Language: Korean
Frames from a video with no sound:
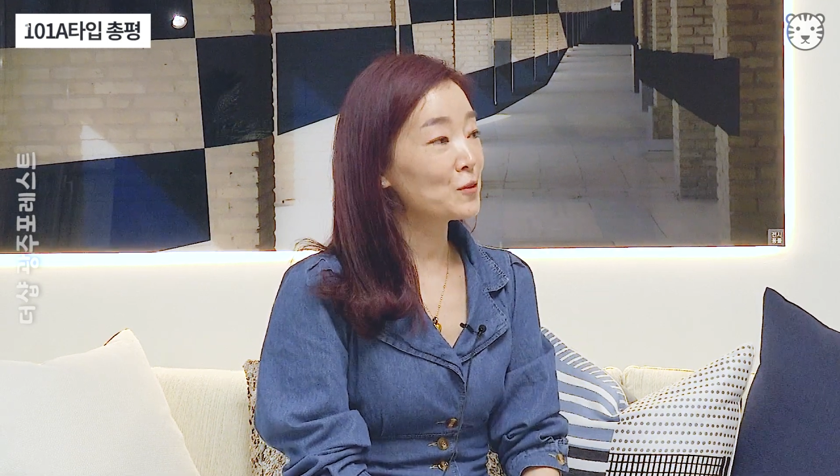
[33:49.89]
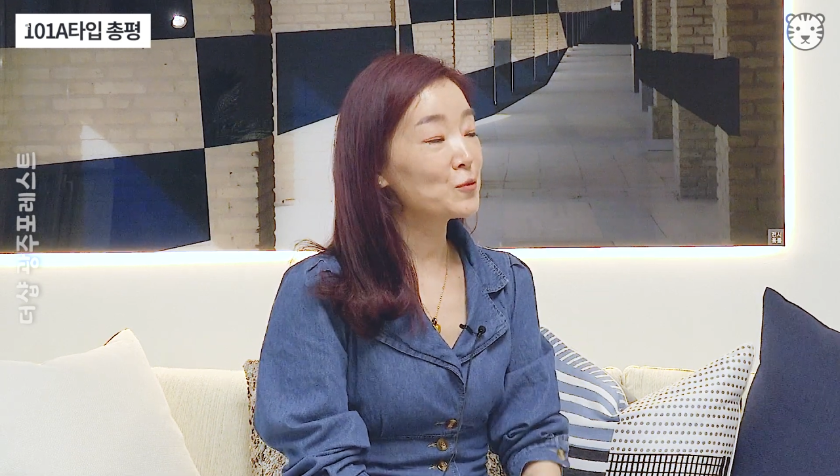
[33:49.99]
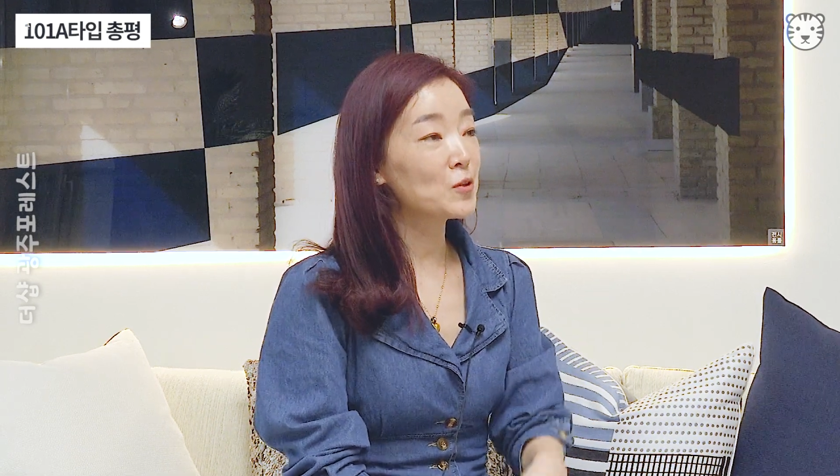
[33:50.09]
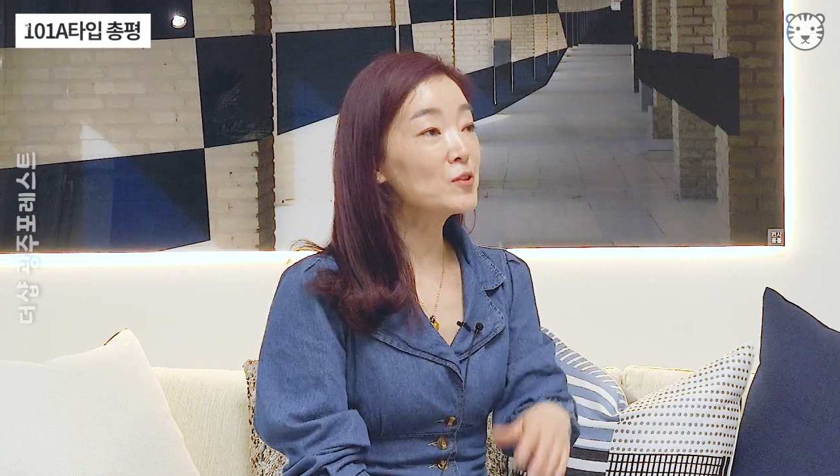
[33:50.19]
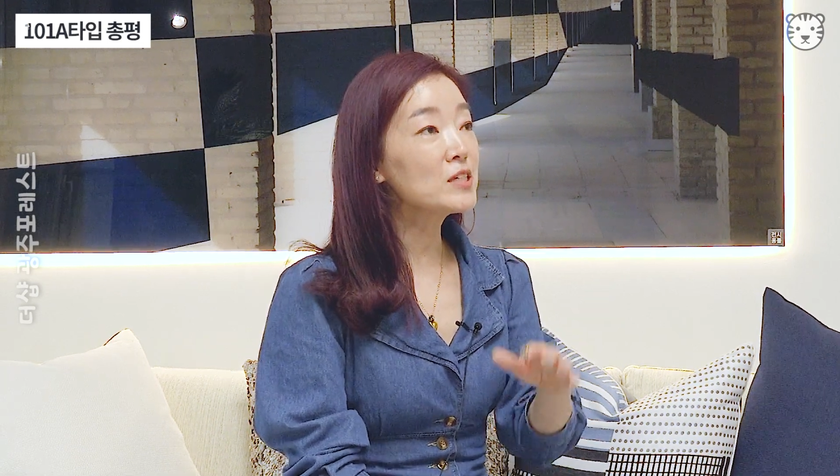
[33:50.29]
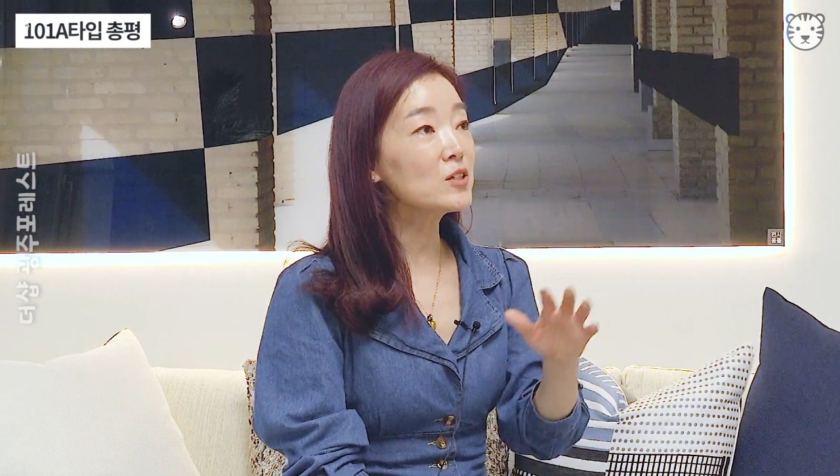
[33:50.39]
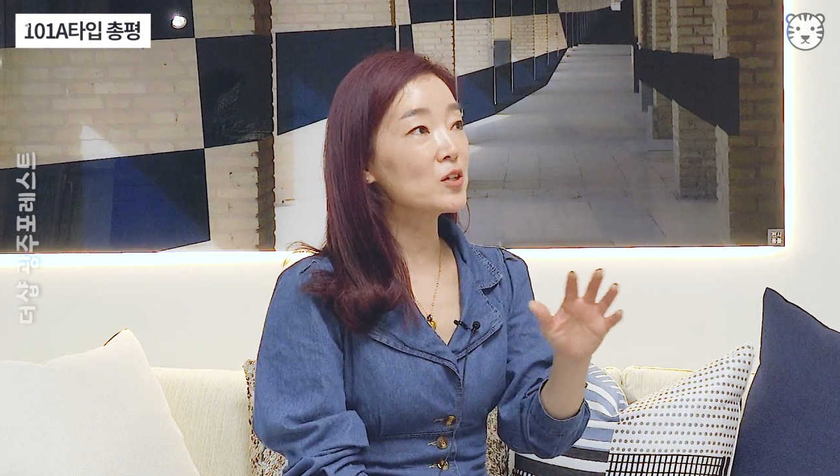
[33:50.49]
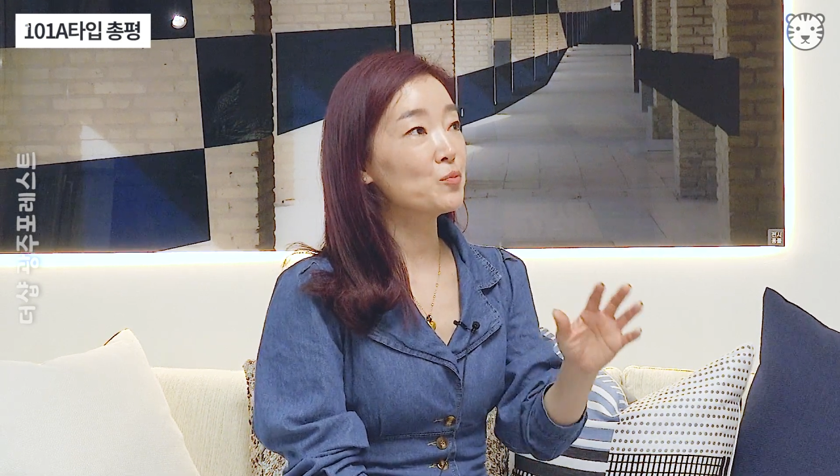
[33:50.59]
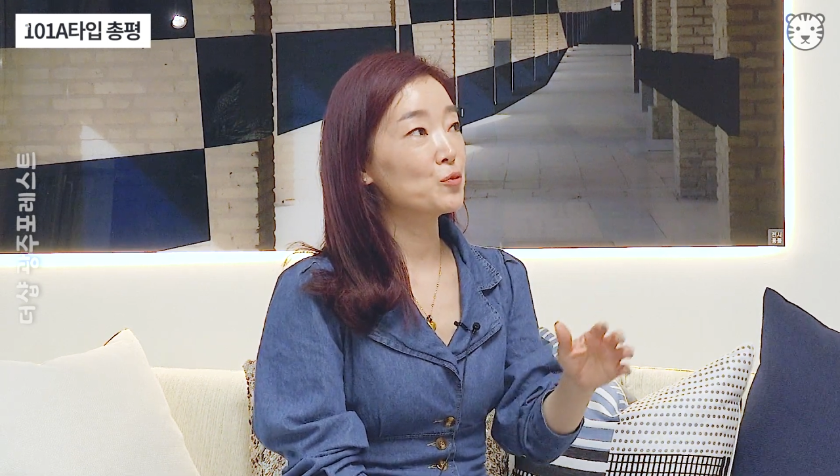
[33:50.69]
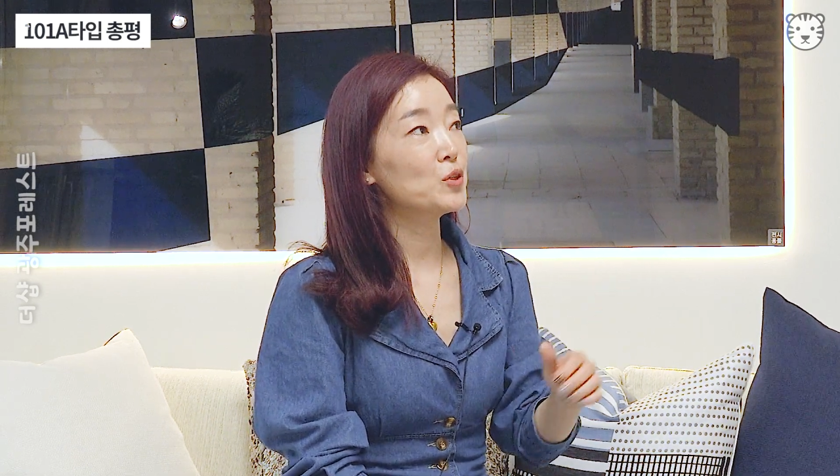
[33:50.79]
그리고
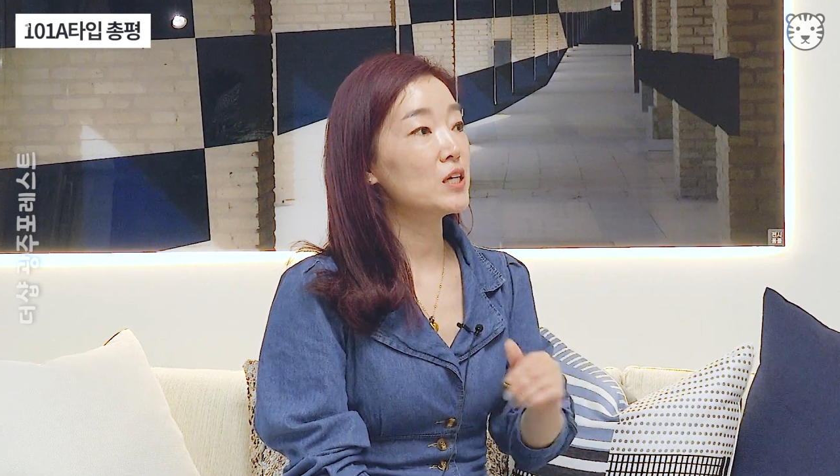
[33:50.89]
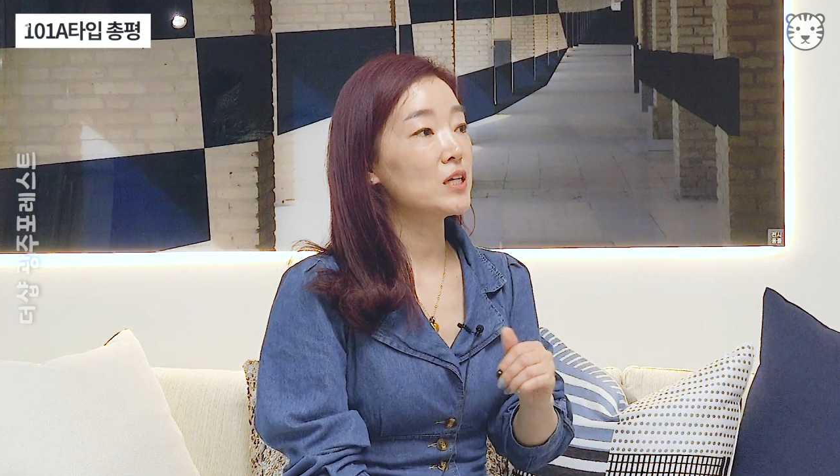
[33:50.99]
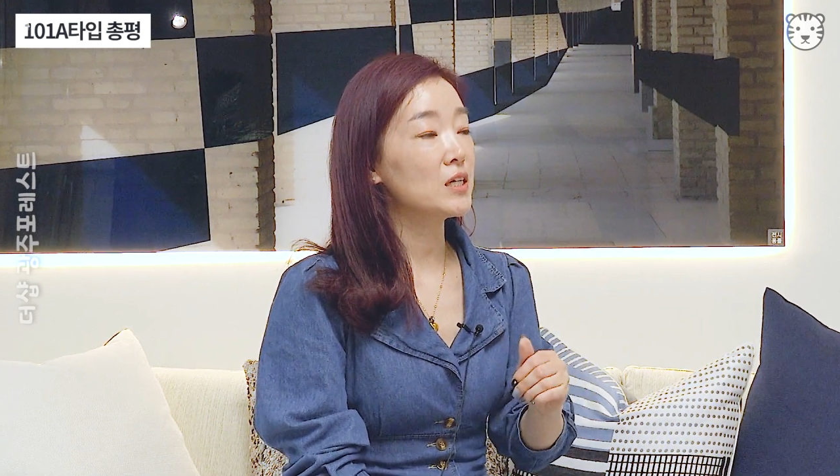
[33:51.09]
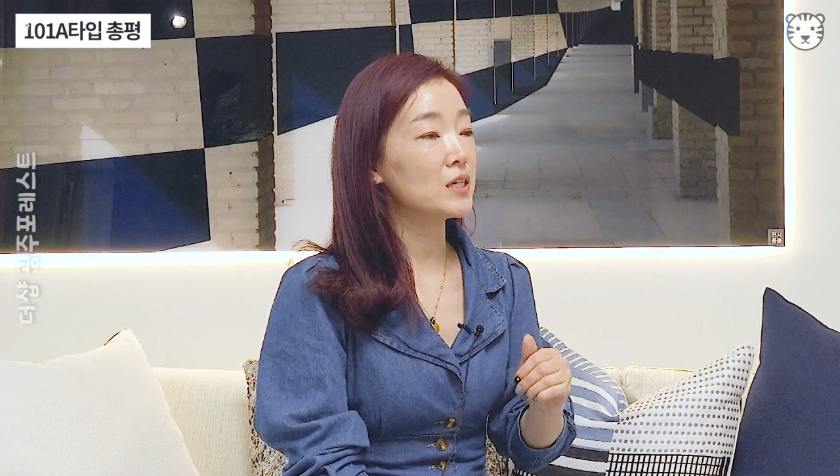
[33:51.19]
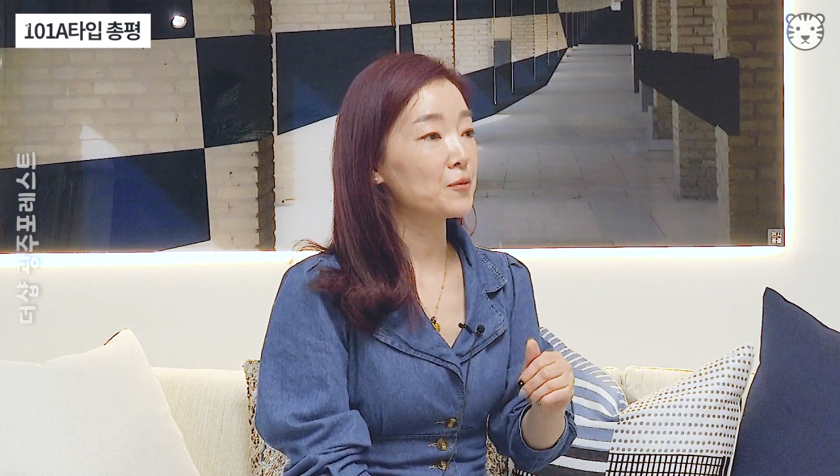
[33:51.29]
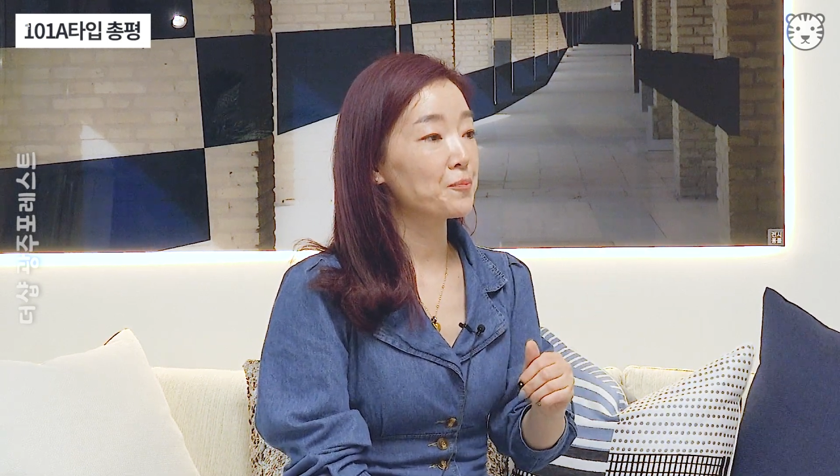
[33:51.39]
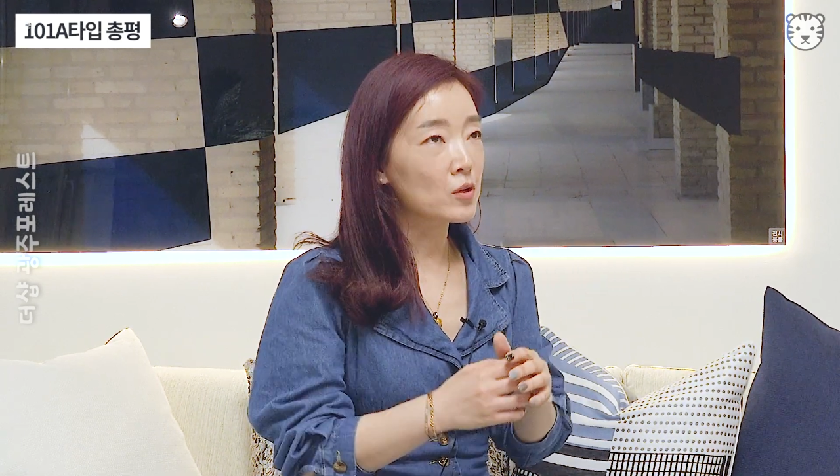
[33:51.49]
전체적인 분위기는